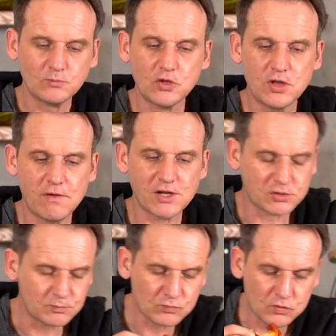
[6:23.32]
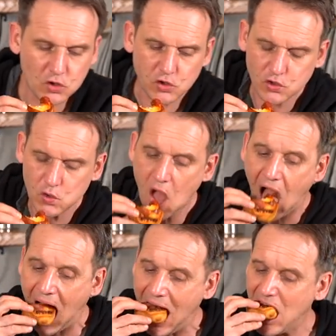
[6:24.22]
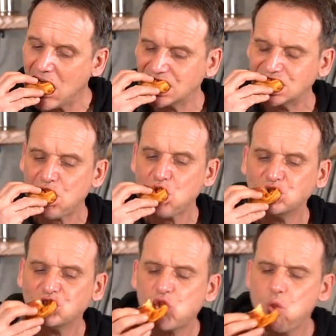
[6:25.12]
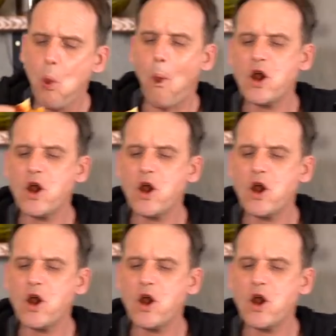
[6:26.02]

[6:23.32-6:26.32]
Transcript: dodawasz do sosu. Mm,